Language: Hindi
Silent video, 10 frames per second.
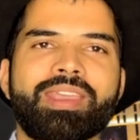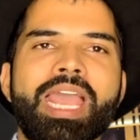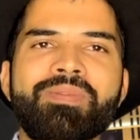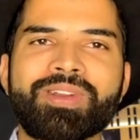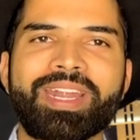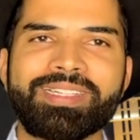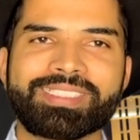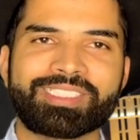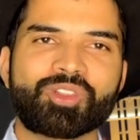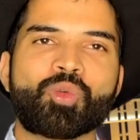है
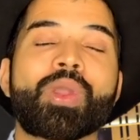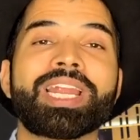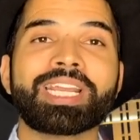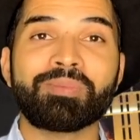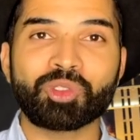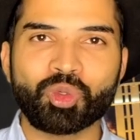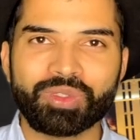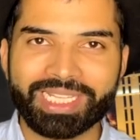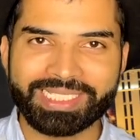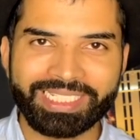फ्रेंड्स वेलकम टू
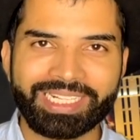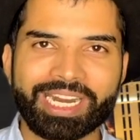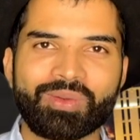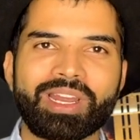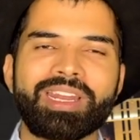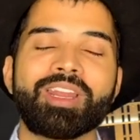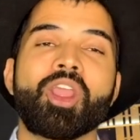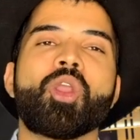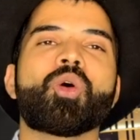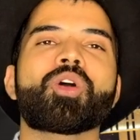विदेशी ट्रेवलर
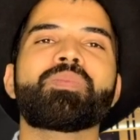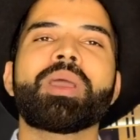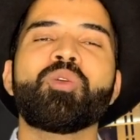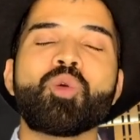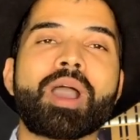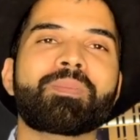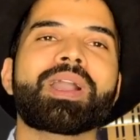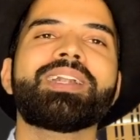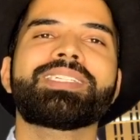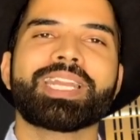और मैं हूं
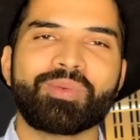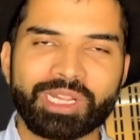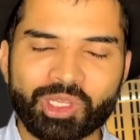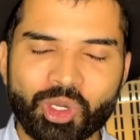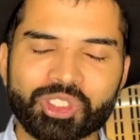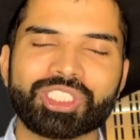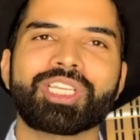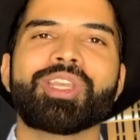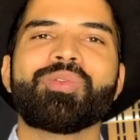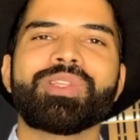आपका ट्रेवल दोस्त
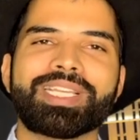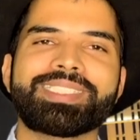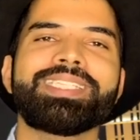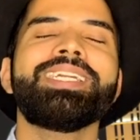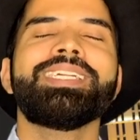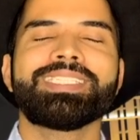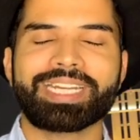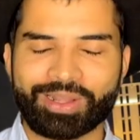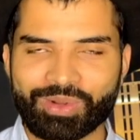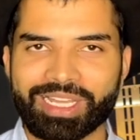विदेशी
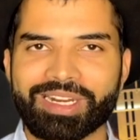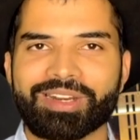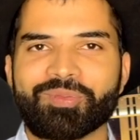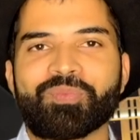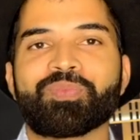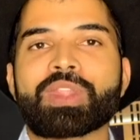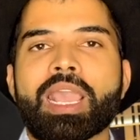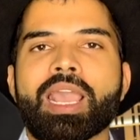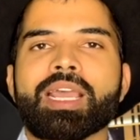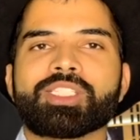ट्रेवलर
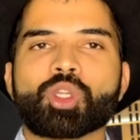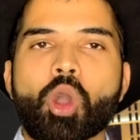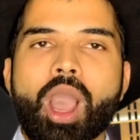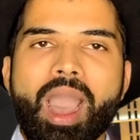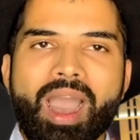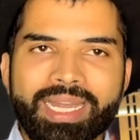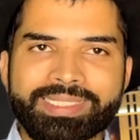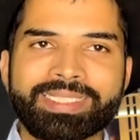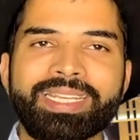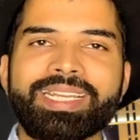सो so,
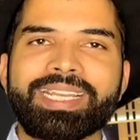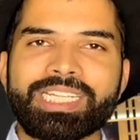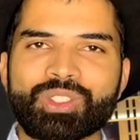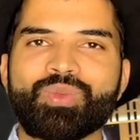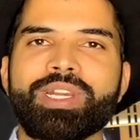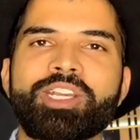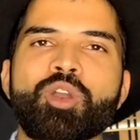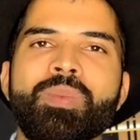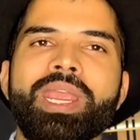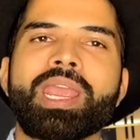आज की इस
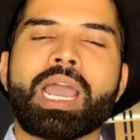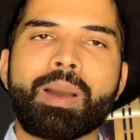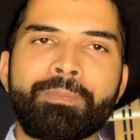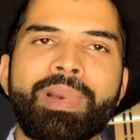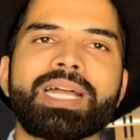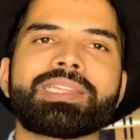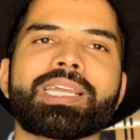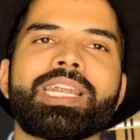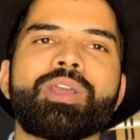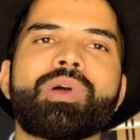वीडियो में हम बात
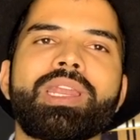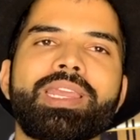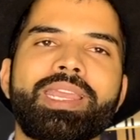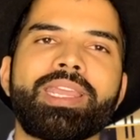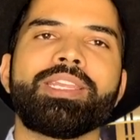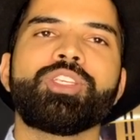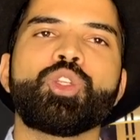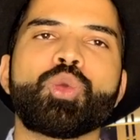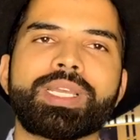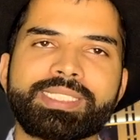करने वाले हैं
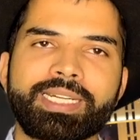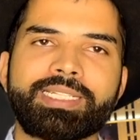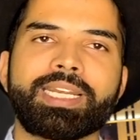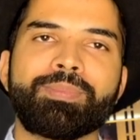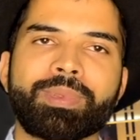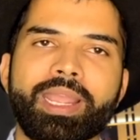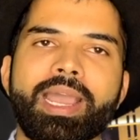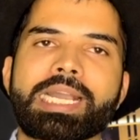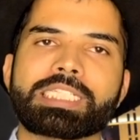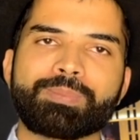यूएसए ट्रिप के
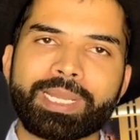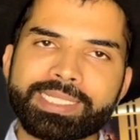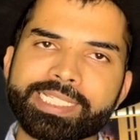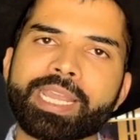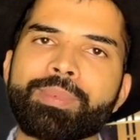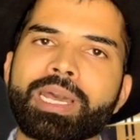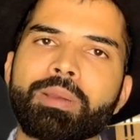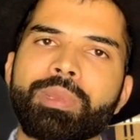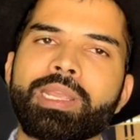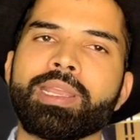एक्सपेंस के
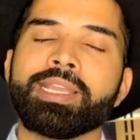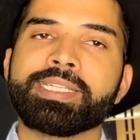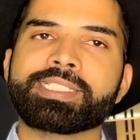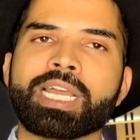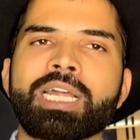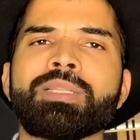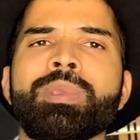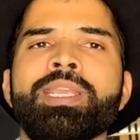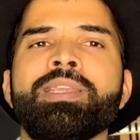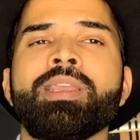बारे में साथ
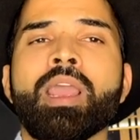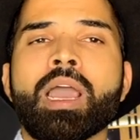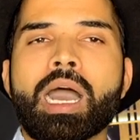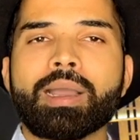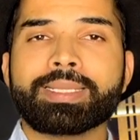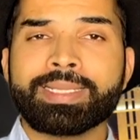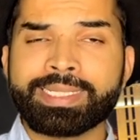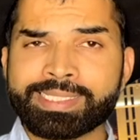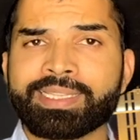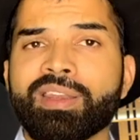में ही आप
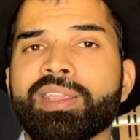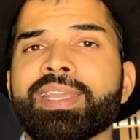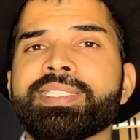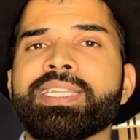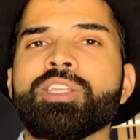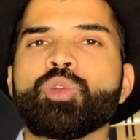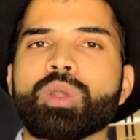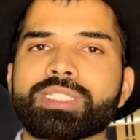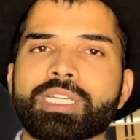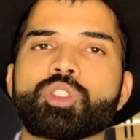किस तरीके से
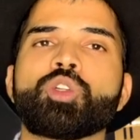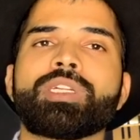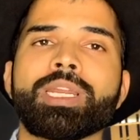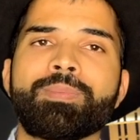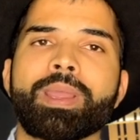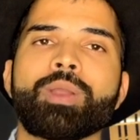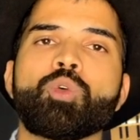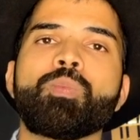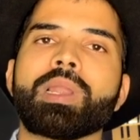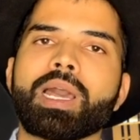यूएस का जो ट्रिप है
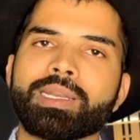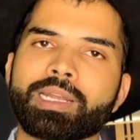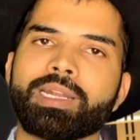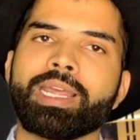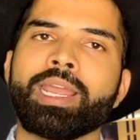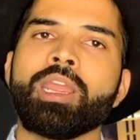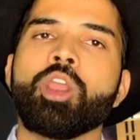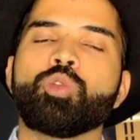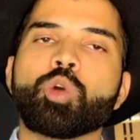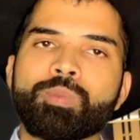वो प्लान करना है
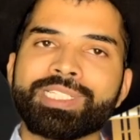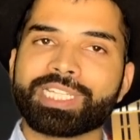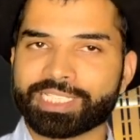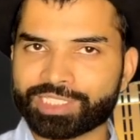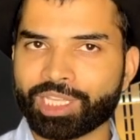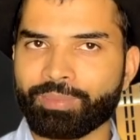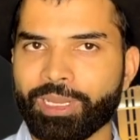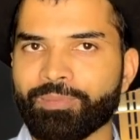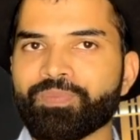वो भी सस्ते में